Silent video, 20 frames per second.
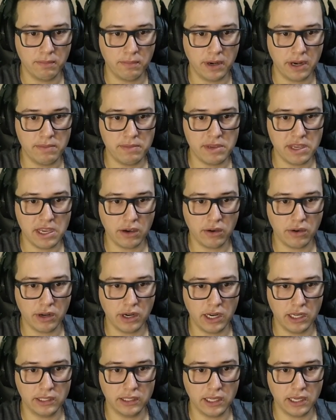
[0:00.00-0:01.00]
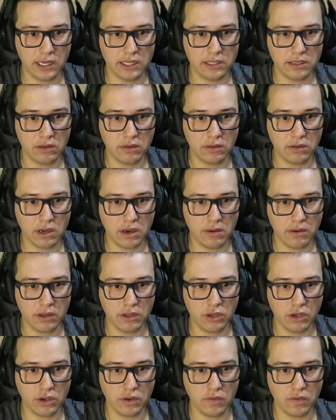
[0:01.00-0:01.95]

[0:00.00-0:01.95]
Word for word: Pra mim, agora ela tá nesse local aqui, ó.